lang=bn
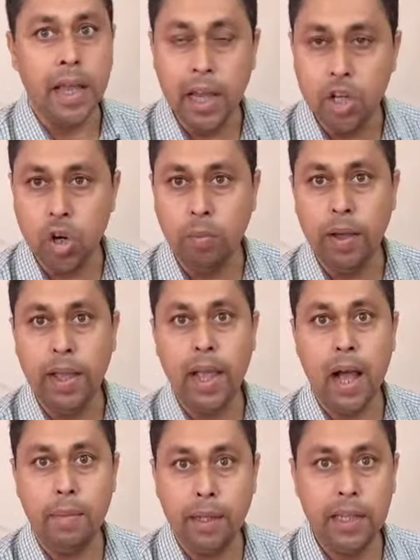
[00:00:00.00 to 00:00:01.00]
এই সময়ে
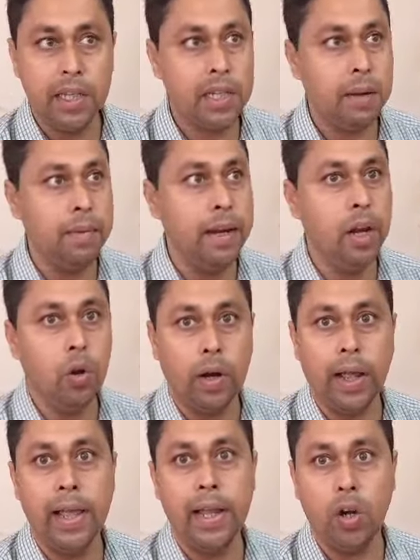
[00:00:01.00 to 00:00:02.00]
আমাদের সামনে
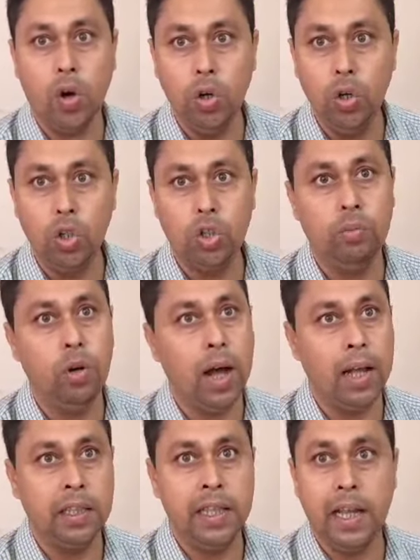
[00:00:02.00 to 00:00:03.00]
লড়াইয়ের অন্যতম
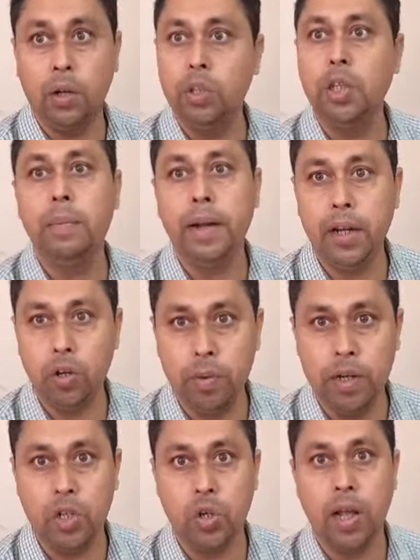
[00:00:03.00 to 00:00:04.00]
হাতিয়ার হতে পারে
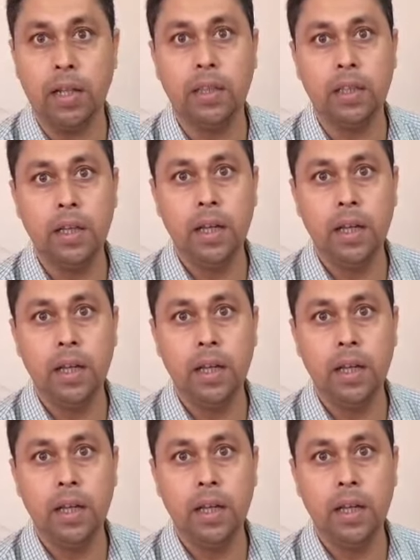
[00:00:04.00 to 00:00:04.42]
রবীন্দ্রনাথ